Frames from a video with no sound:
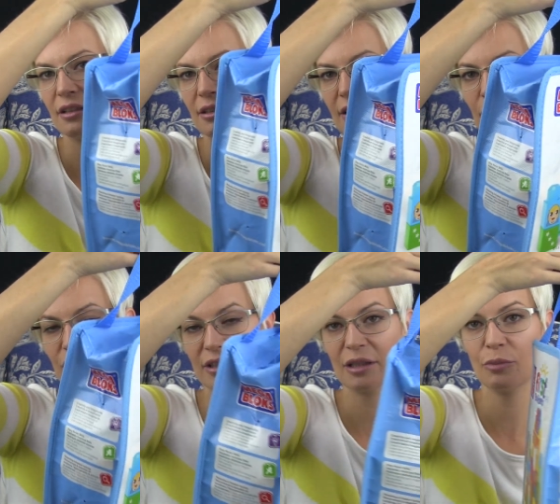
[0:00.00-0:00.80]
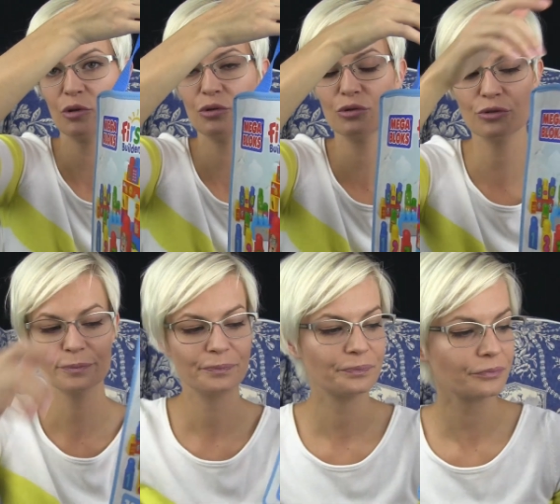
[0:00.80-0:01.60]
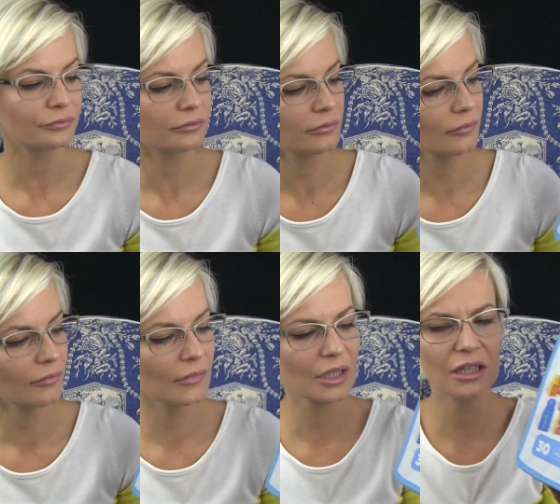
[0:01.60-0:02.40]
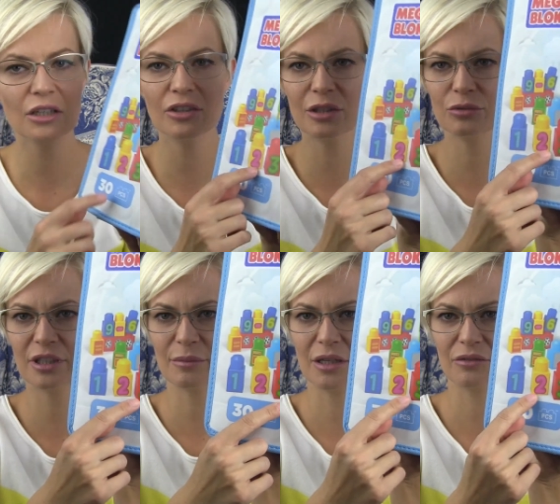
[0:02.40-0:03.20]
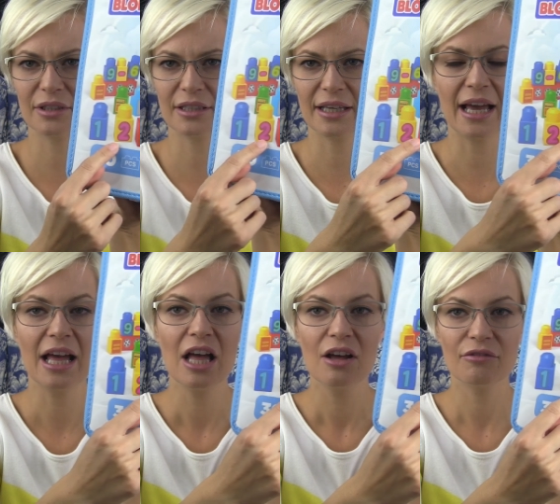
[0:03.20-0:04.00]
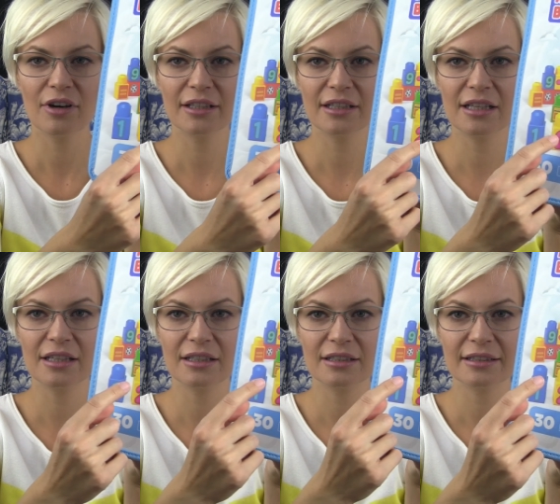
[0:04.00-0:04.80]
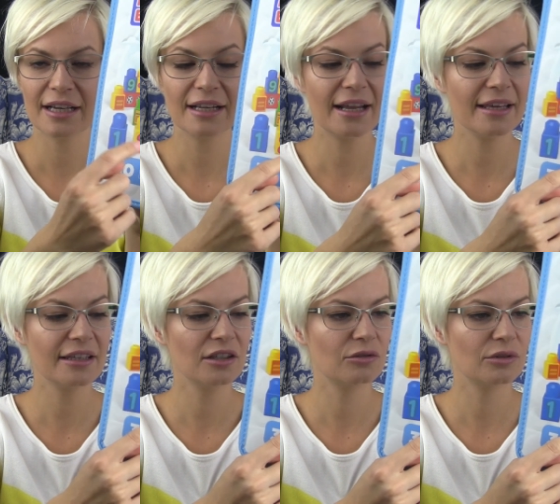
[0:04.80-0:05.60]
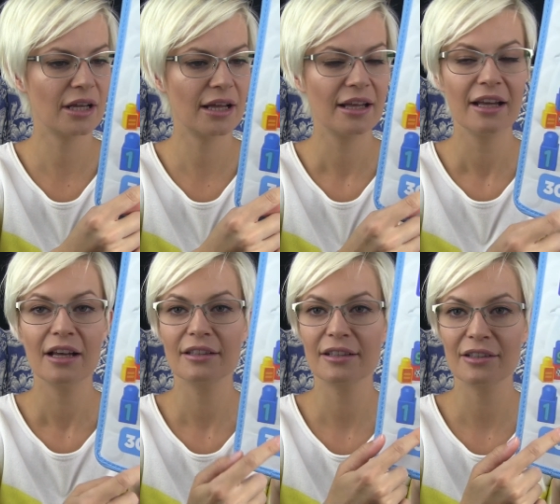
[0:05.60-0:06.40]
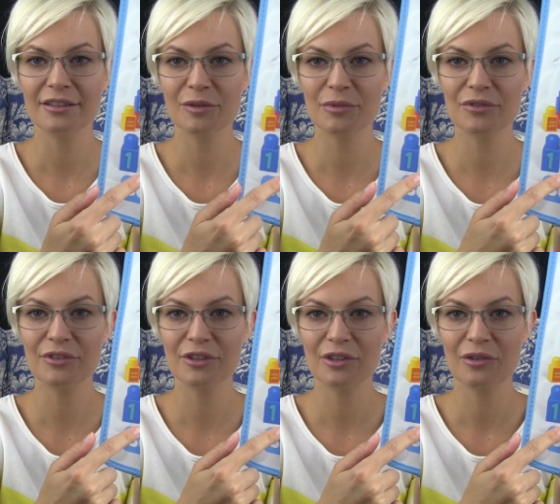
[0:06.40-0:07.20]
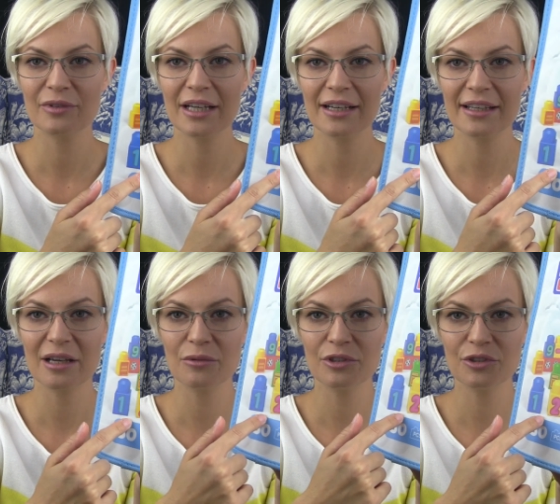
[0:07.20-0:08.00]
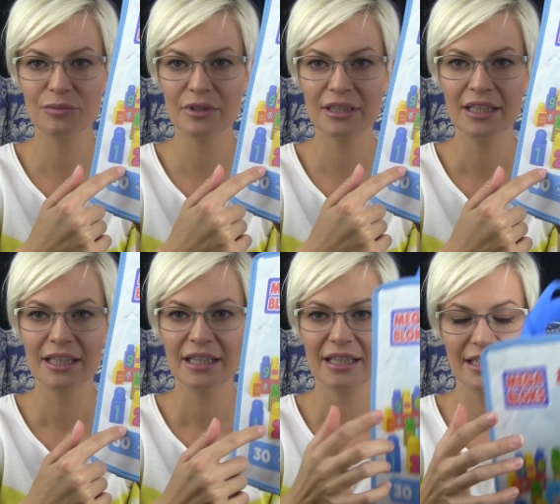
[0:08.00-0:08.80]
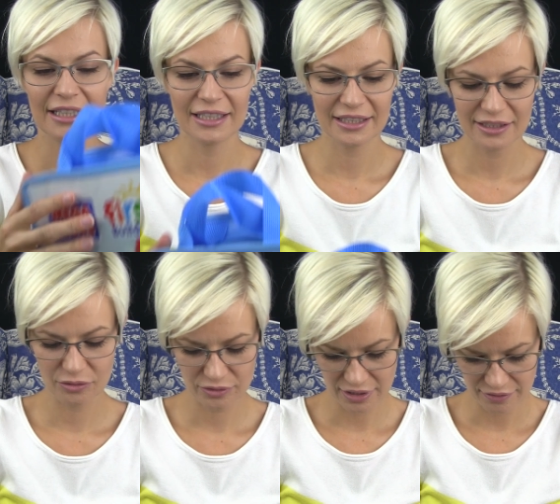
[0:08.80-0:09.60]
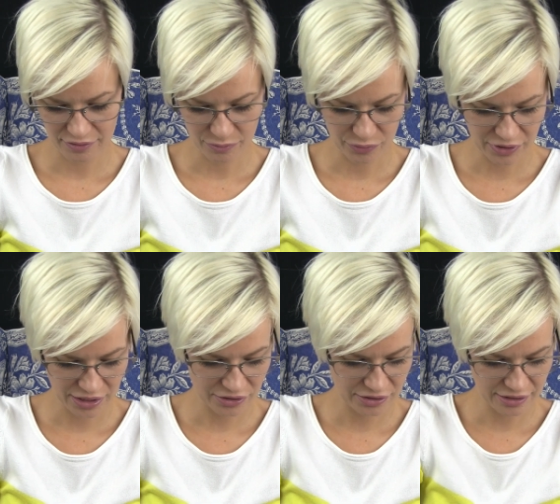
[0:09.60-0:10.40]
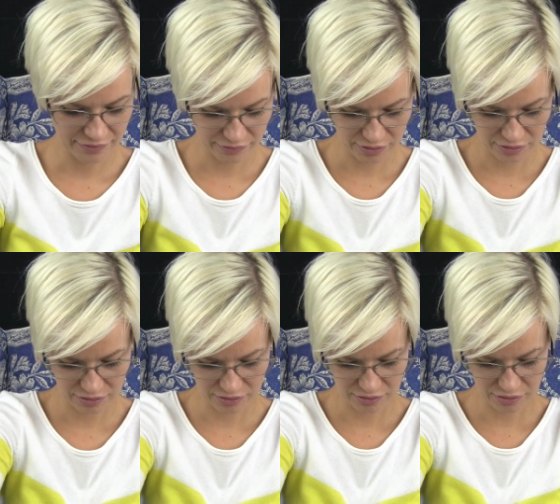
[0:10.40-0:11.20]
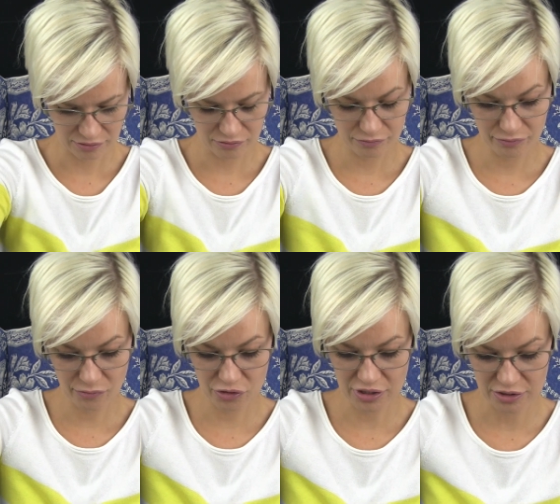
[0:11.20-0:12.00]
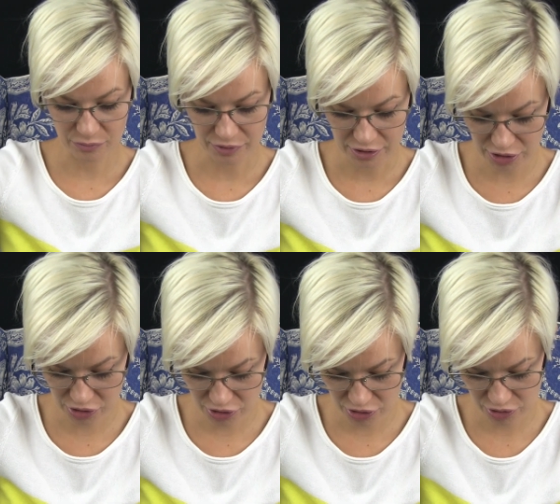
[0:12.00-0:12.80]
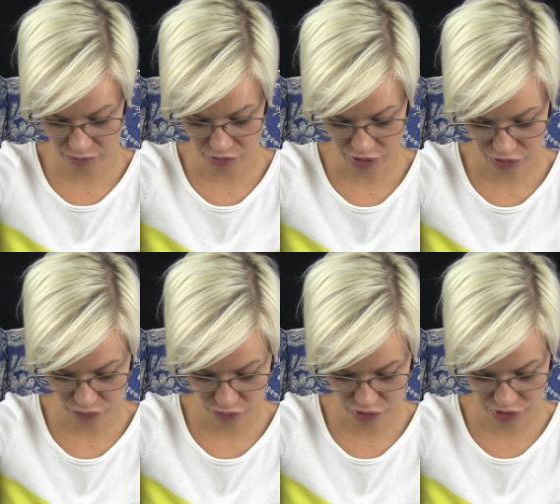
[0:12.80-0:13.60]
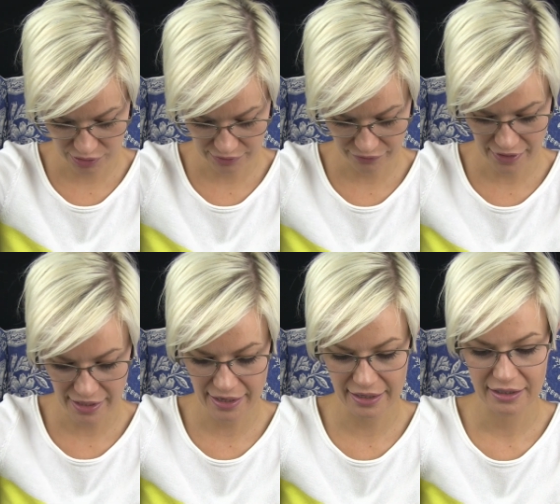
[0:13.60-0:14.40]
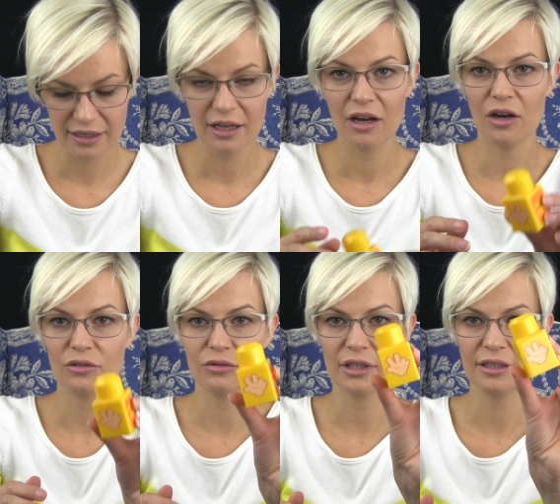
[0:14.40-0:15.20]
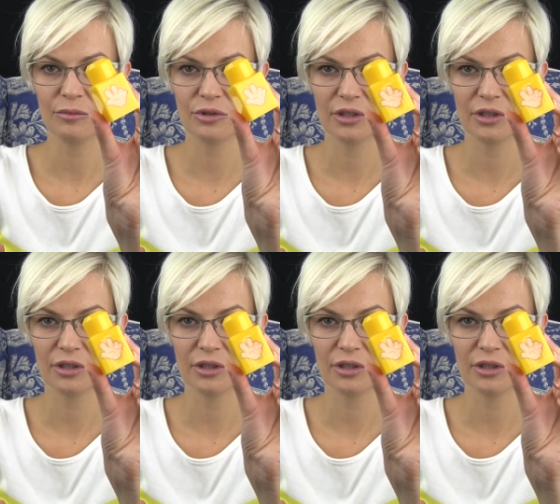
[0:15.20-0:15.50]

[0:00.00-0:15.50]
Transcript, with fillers: e, na przykład na podróż. I one tutaj mają takie fajne e, naklejki, które sobie z Wiktorią naklejałyśmy i tutaj Wam pokażę nawet, można sobie liczyć, można się uczyć cyferek, o tutaj na